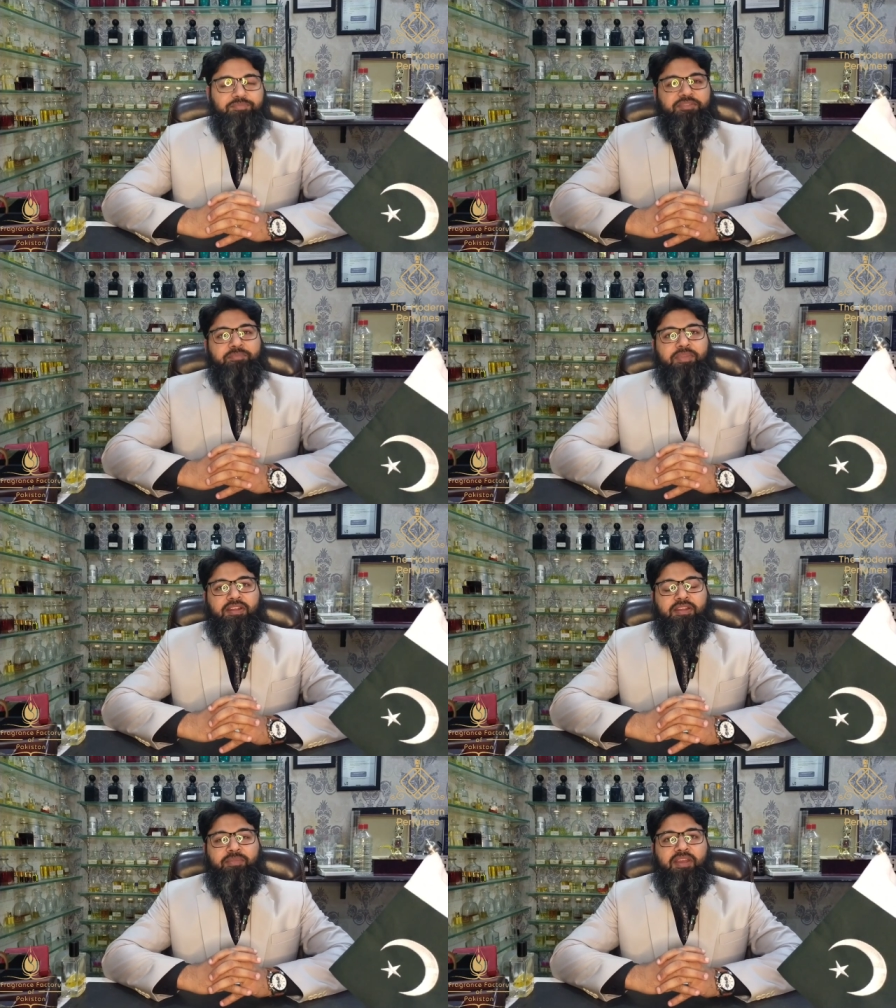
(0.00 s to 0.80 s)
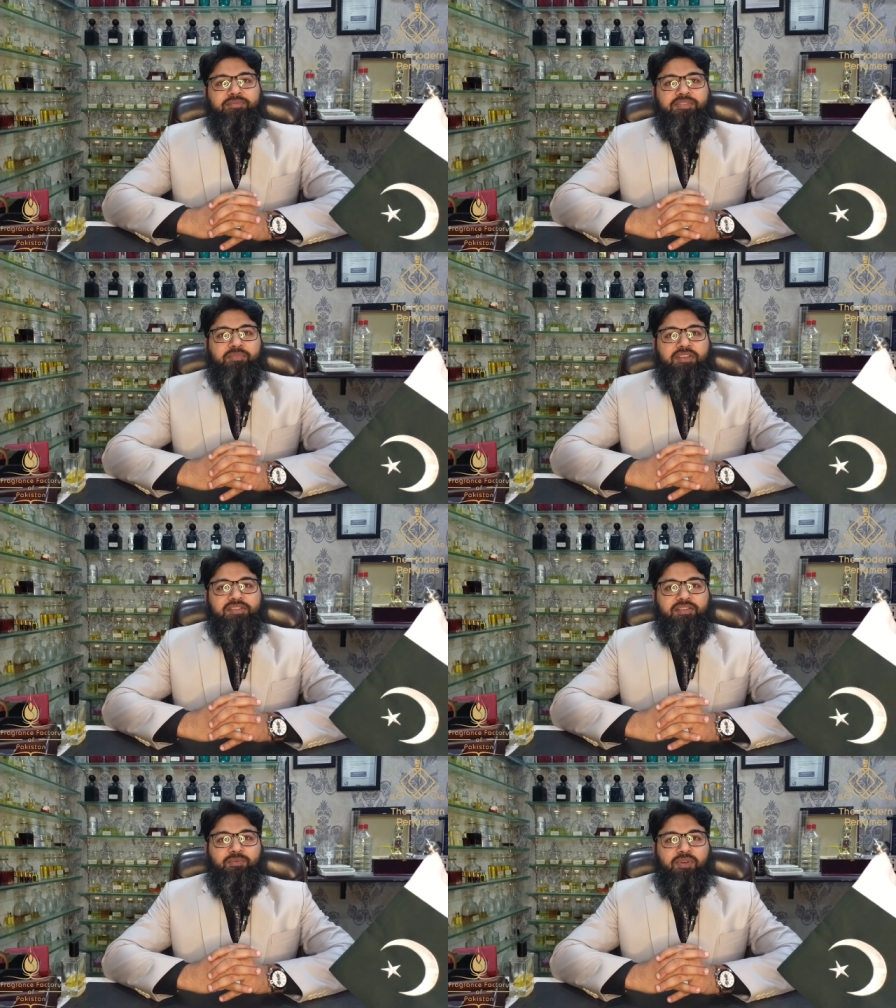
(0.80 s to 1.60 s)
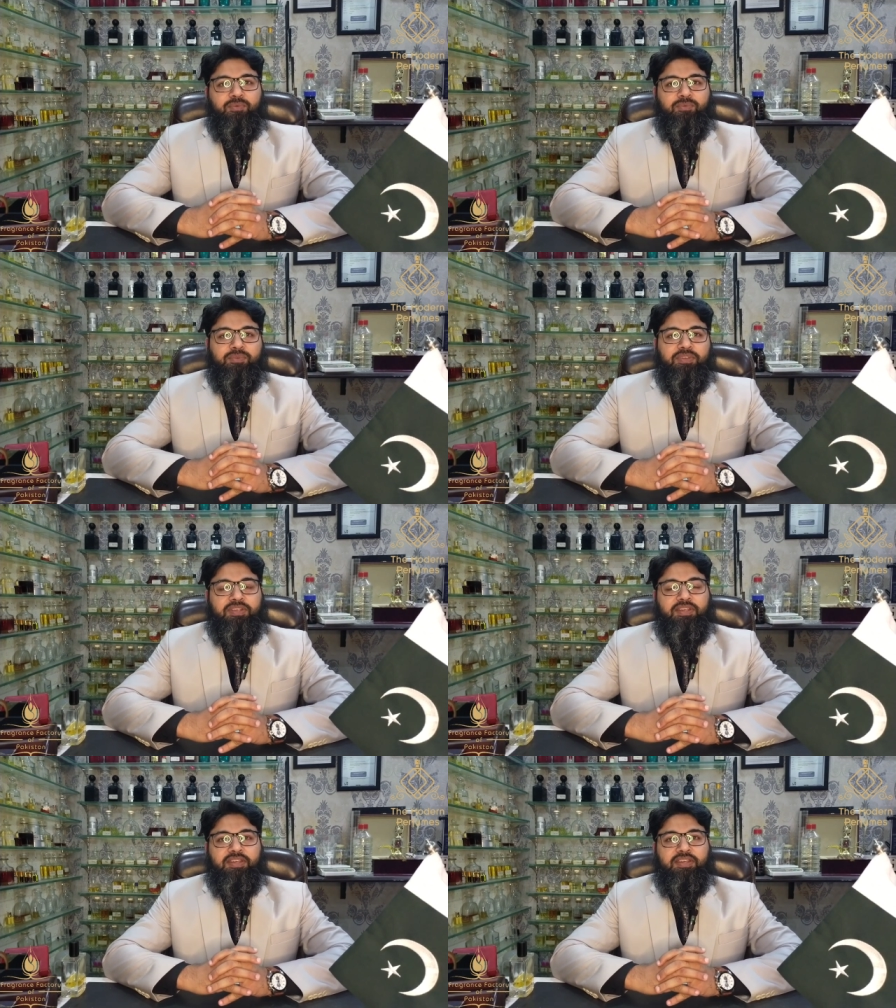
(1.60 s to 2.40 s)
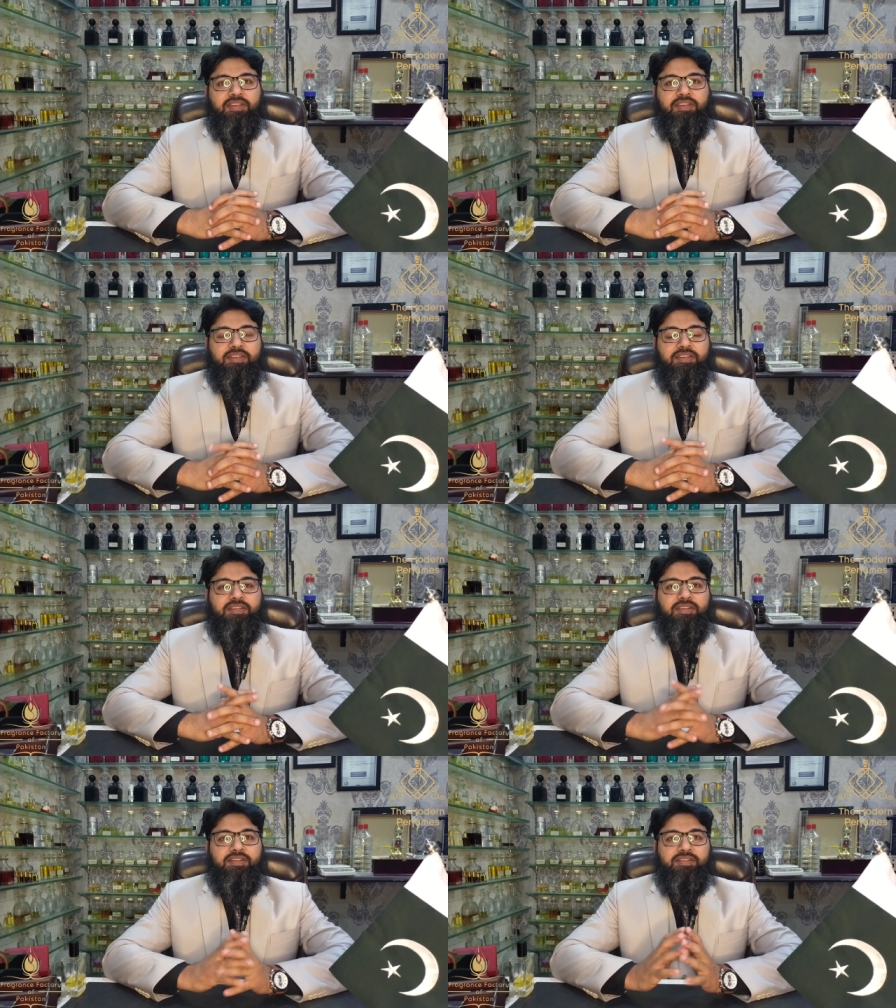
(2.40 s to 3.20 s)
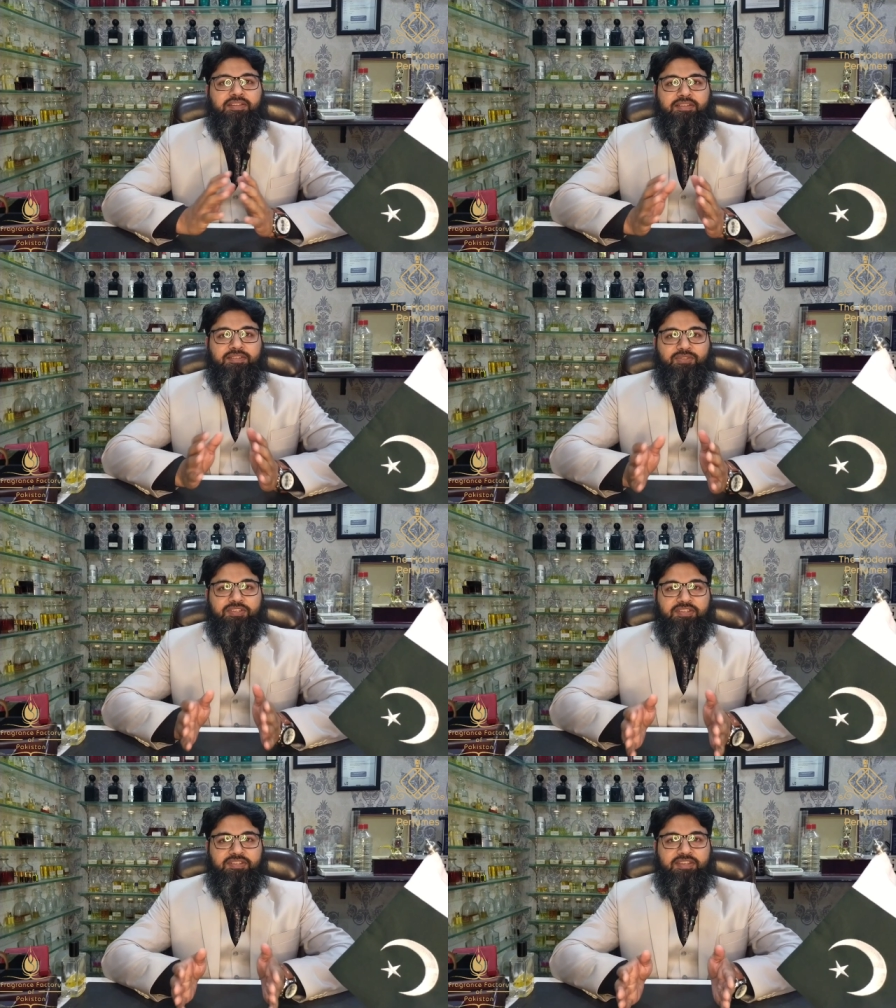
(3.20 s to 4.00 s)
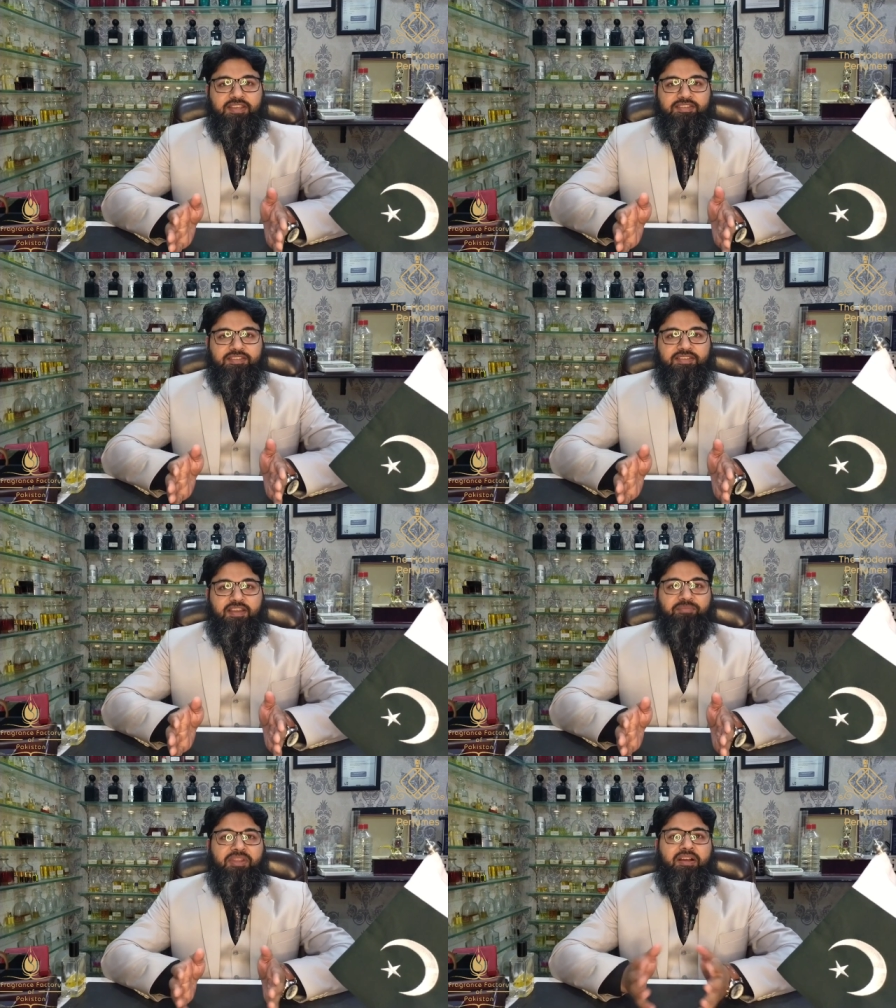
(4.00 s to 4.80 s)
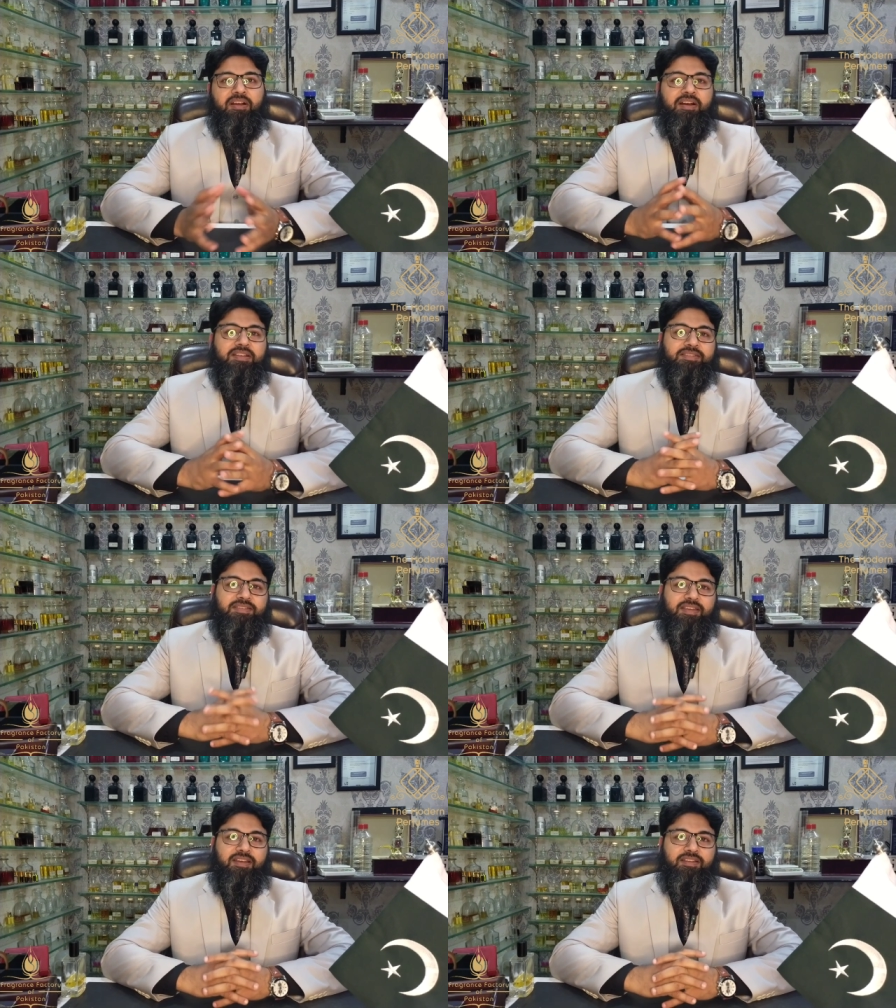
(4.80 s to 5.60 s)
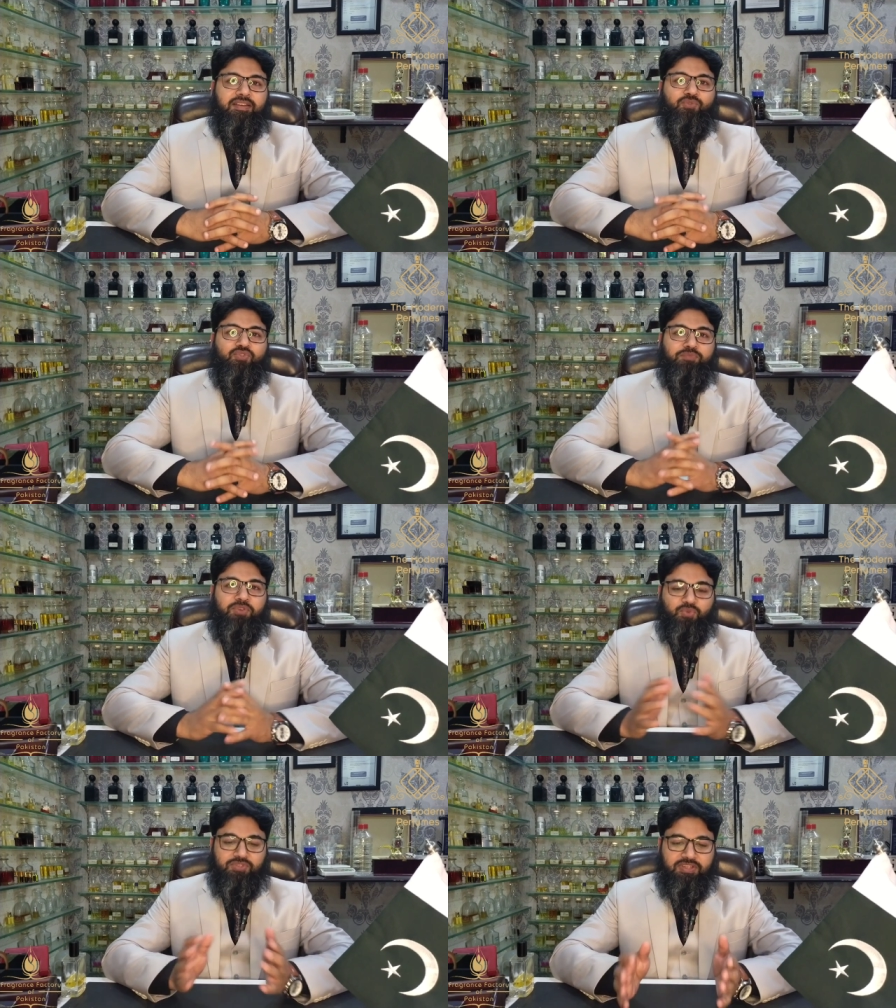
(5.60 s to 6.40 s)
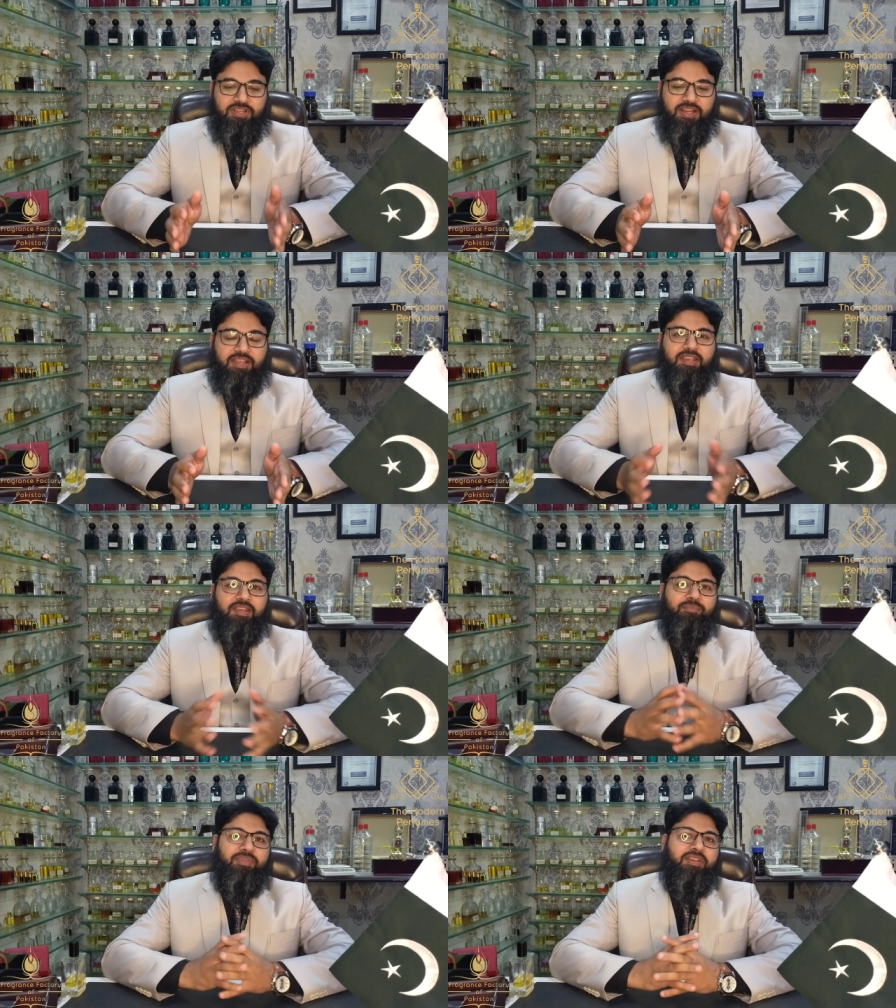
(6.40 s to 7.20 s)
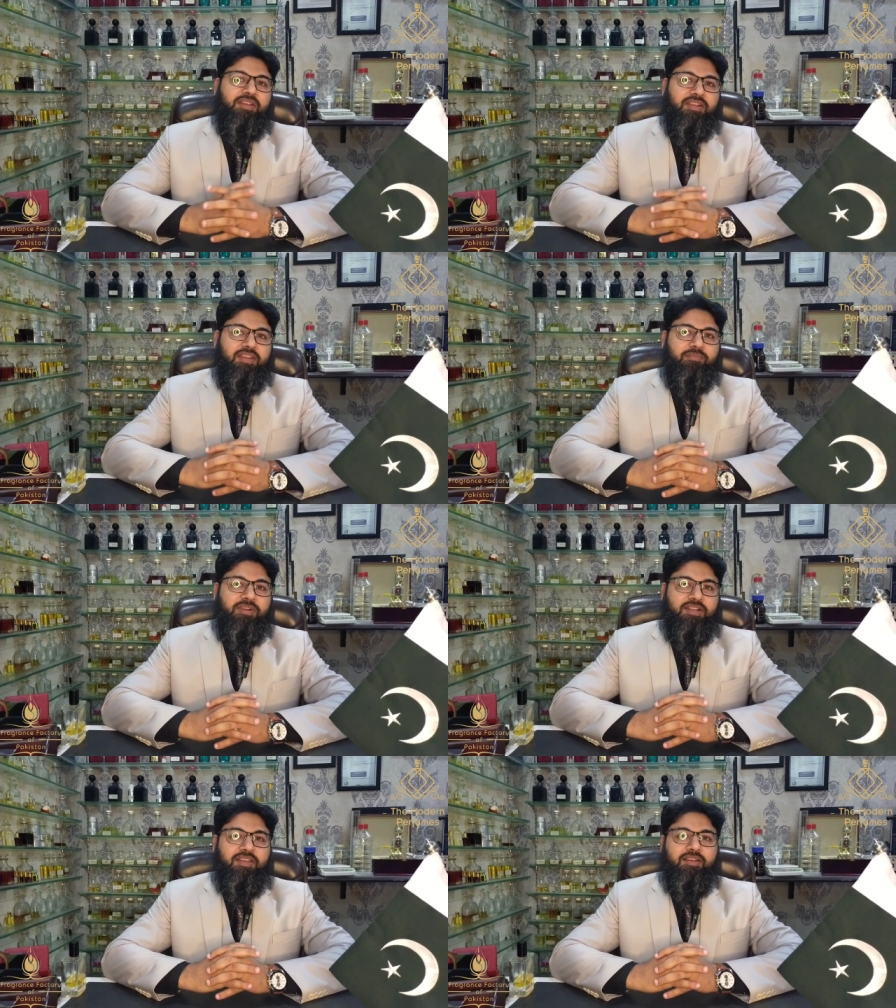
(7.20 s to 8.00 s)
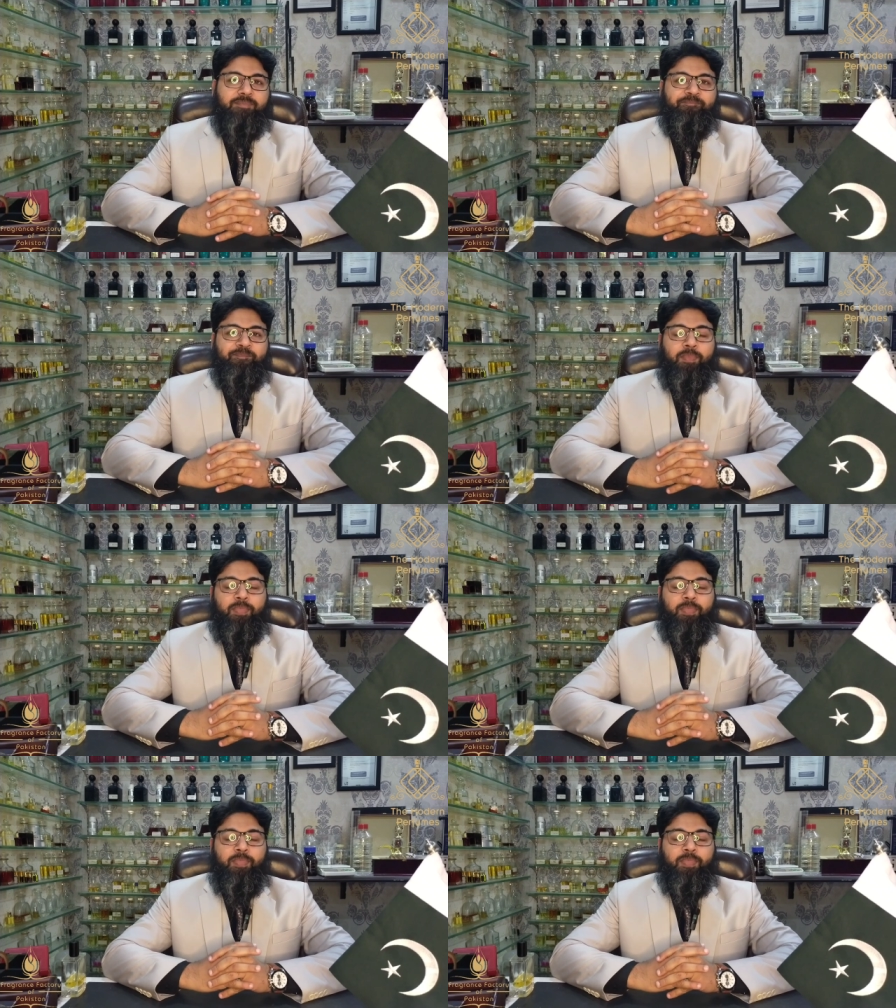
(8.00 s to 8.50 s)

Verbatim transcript: सबसे पहले मैं आपसे माजरत हुआ हूँ कि जिन सेशंस का हमने आगाज़ किया था उसमें कुछ डिले हमें करना पड़ गया